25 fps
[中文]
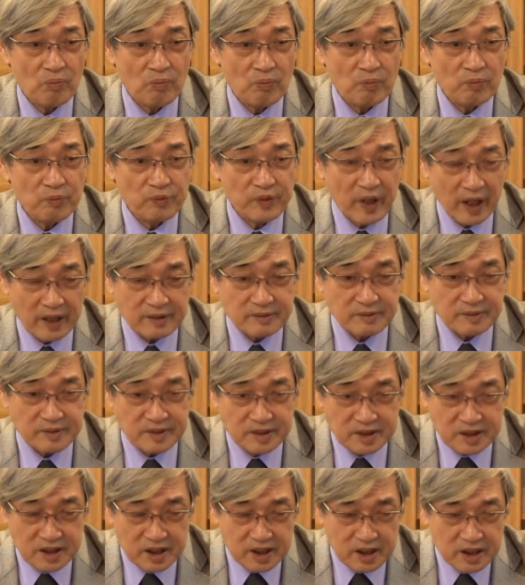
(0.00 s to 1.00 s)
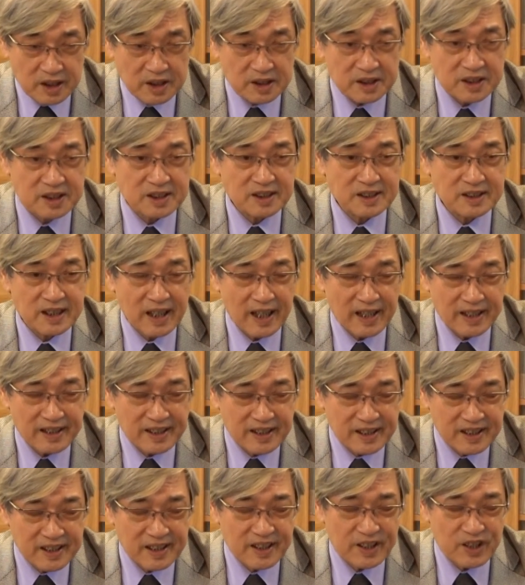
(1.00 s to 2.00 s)
那这个是在一
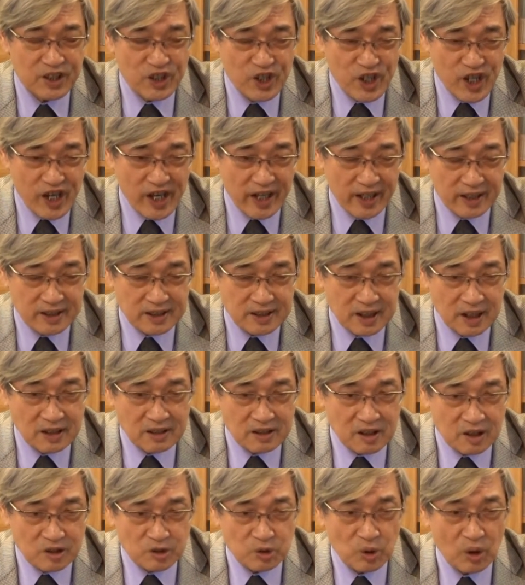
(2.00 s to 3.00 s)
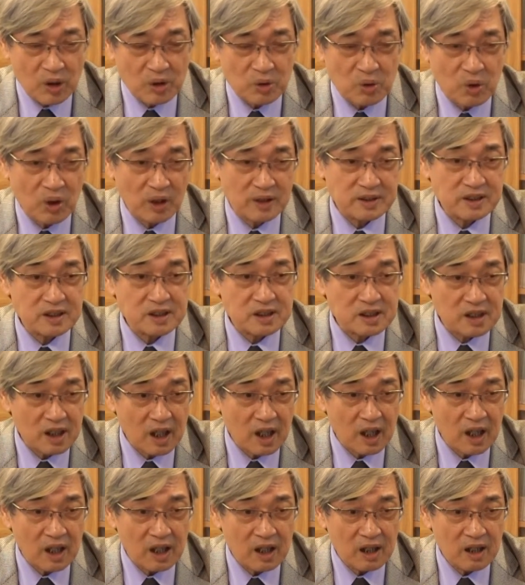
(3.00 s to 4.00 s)
个野战的状况之下，
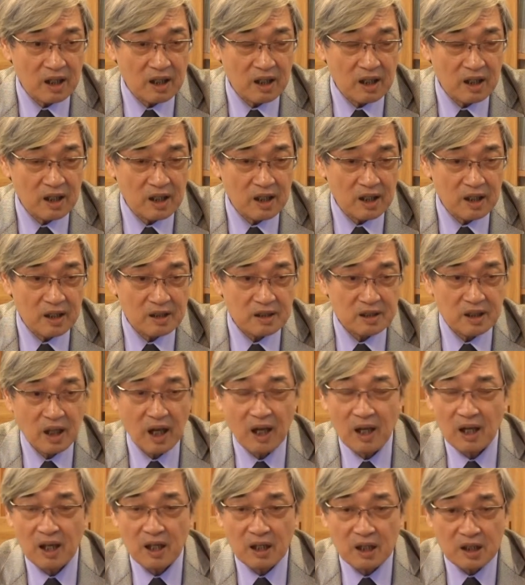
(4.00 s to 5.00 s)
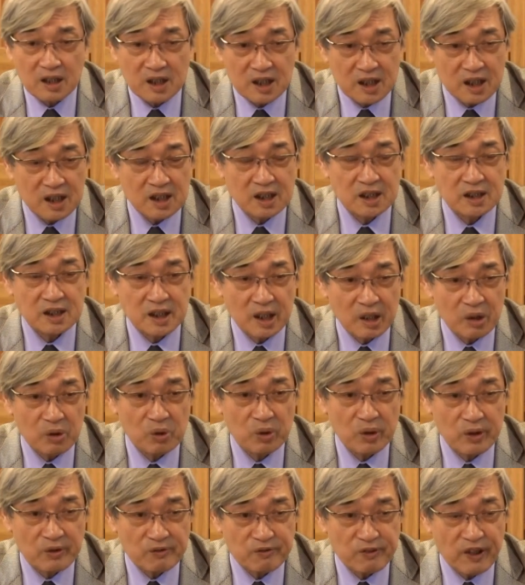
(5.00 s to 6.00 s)
它可能
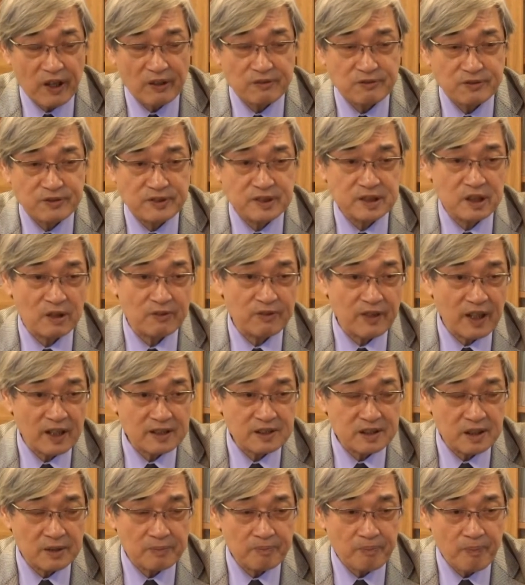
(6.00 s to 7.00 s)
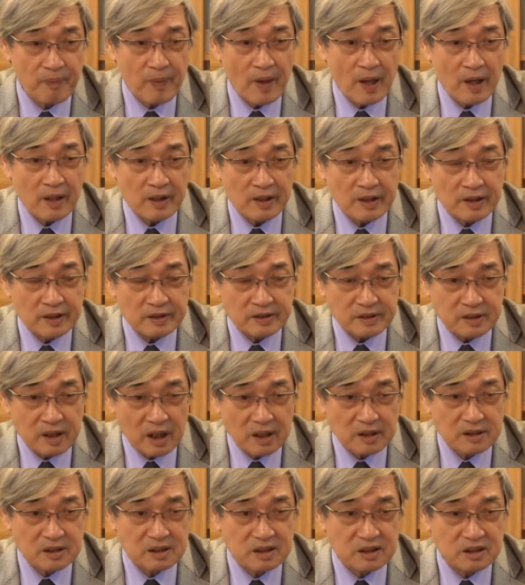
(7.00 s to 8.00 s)
会反复的发生，
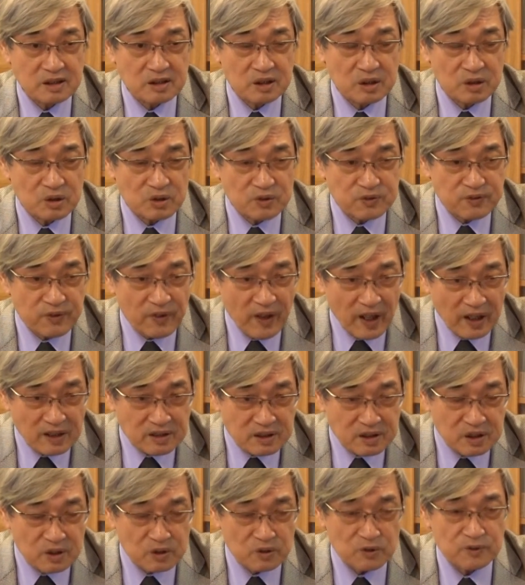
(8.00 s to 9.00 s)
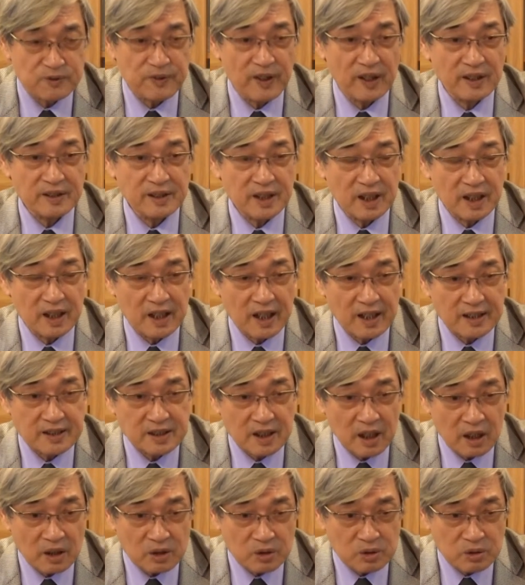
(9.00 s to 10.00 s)
但是就防守方面来
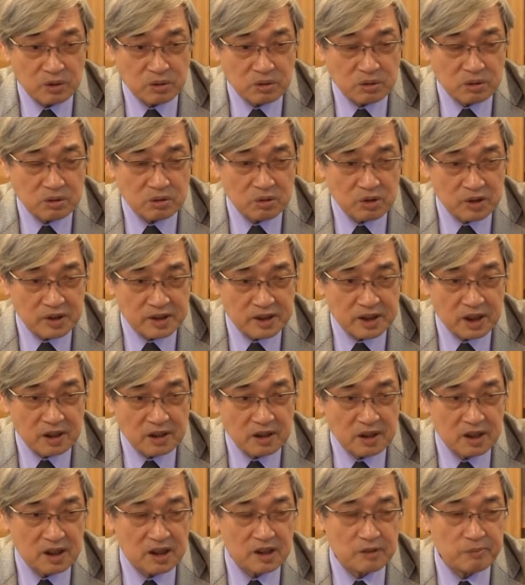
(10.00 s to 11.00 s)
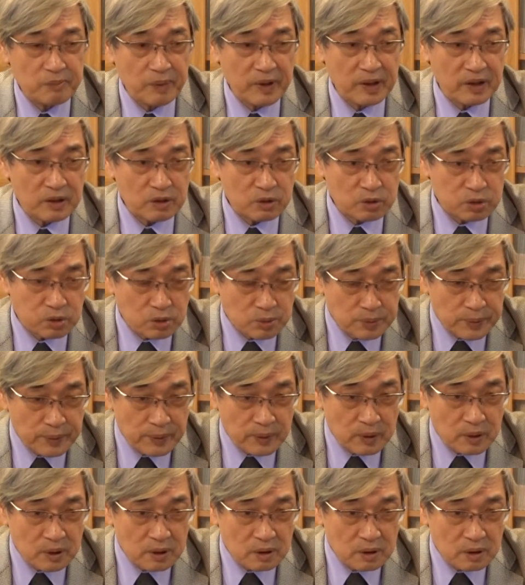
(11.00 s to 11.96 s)
讲，如果阵地被突破，